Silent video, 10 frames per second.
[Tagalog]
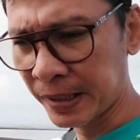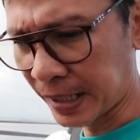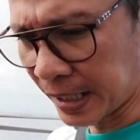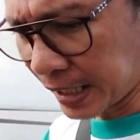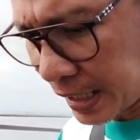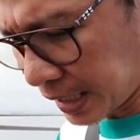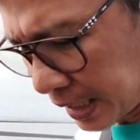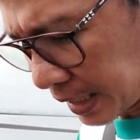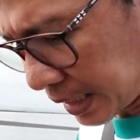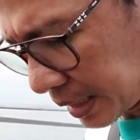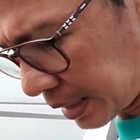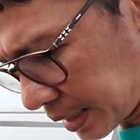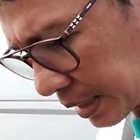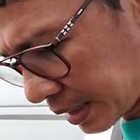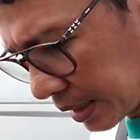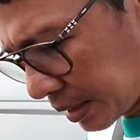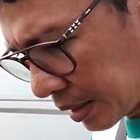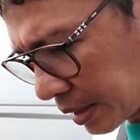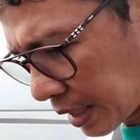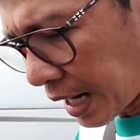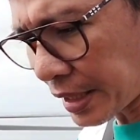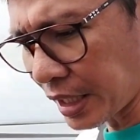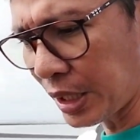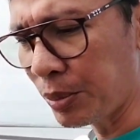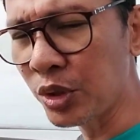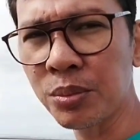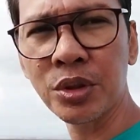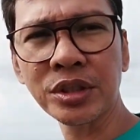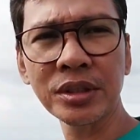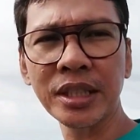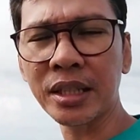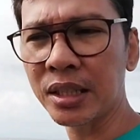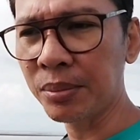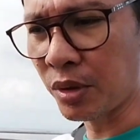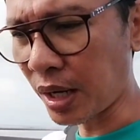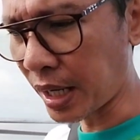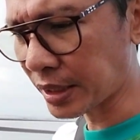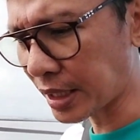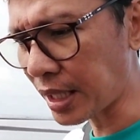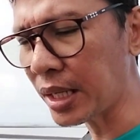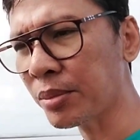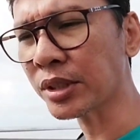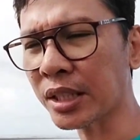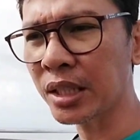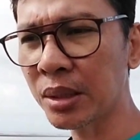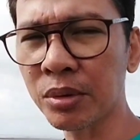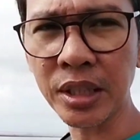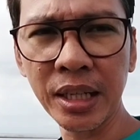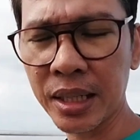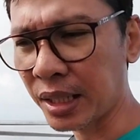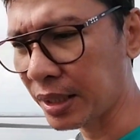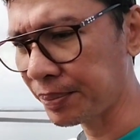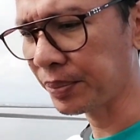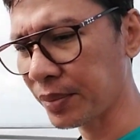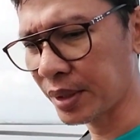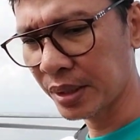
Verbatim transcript: ah uh, kahit i-immune mo yung sarili mo, kahit sanay mo sarili mo, talagang